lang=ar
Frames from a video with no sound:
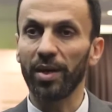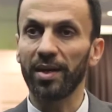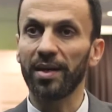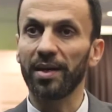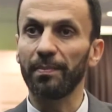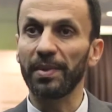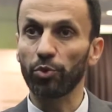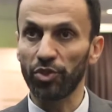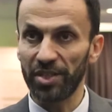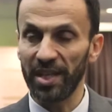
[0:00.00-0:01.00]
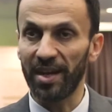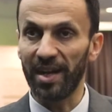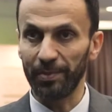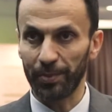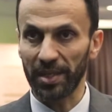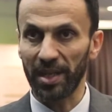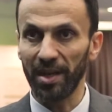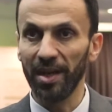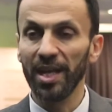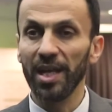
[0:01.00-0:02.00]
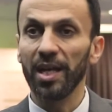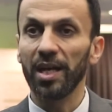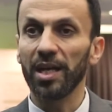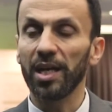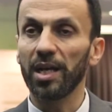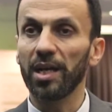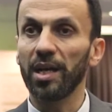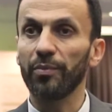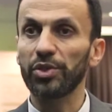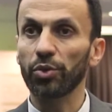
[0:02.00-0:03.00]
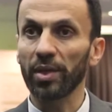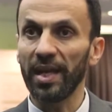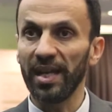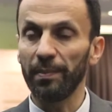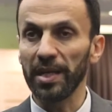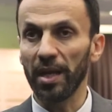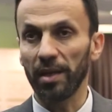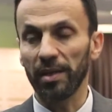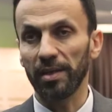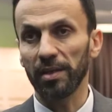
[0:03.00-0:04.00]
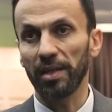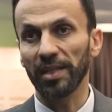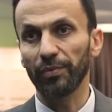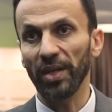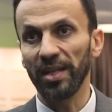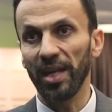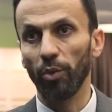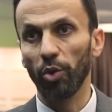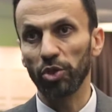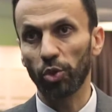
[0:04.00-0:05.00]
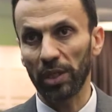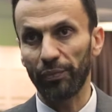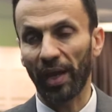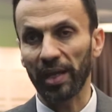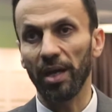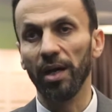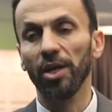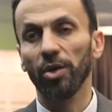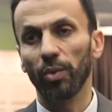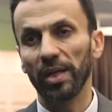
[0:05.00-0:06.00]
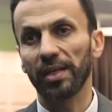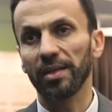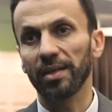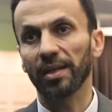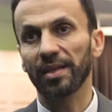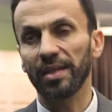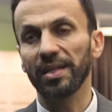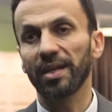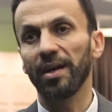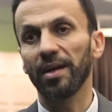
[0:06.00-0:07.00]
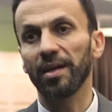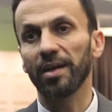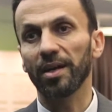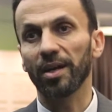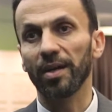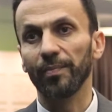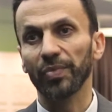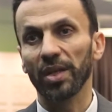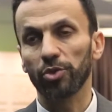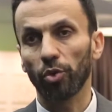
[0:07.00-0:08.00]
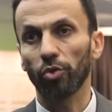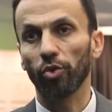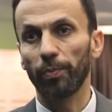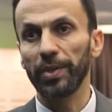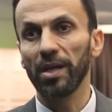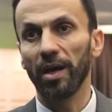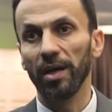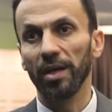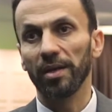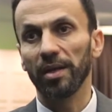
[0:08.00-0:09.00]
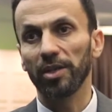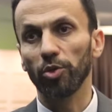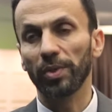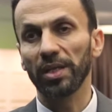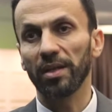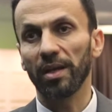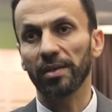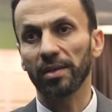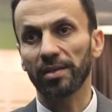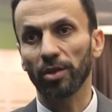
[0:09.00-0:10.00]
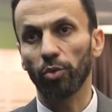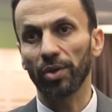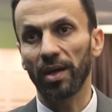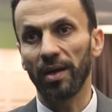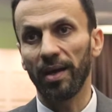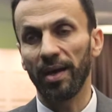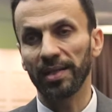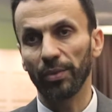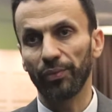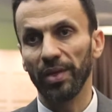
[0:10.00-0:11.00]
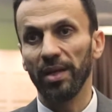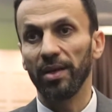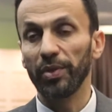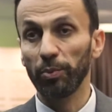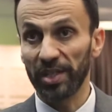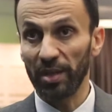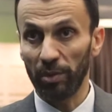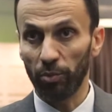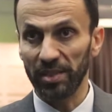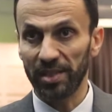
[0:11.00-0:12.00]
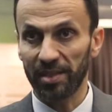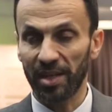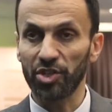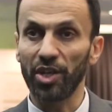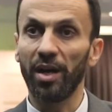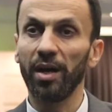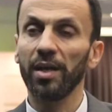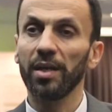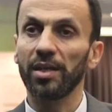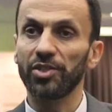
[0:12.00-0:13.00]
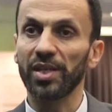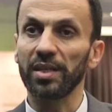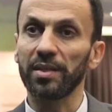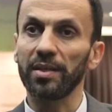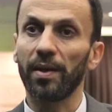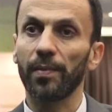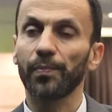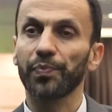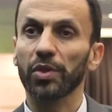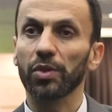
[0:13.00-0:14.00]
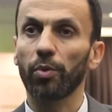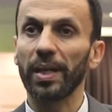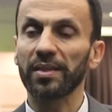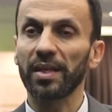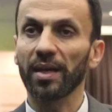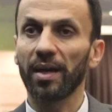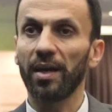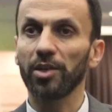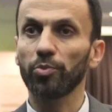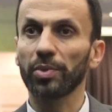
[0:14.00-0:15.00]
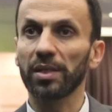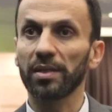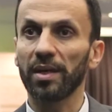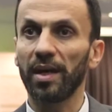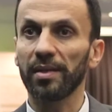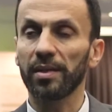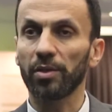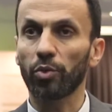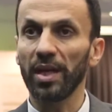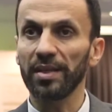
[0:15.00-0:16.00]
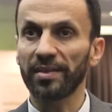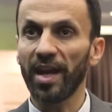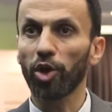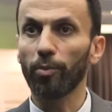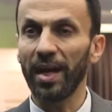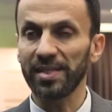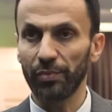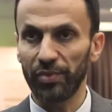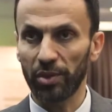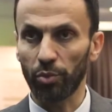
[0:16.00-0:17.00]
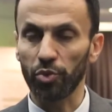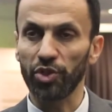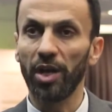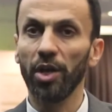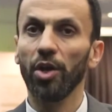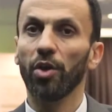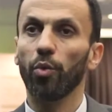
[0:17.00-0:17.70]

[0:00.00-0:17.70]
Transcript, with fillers: ومنتوجاتها المبتكره آه، في السوق العالميه الهدف تاعنا الاول هو السوق الافريقيه ولكن كذلك السوق آه، الاوروبيه آه، يمكن ان تكون هدف في متناول المؤسسات الناشئه الجزائريه وبهذه الطريقه يمكن ان يكون عندنا تحكم احسن في التكنولوجيا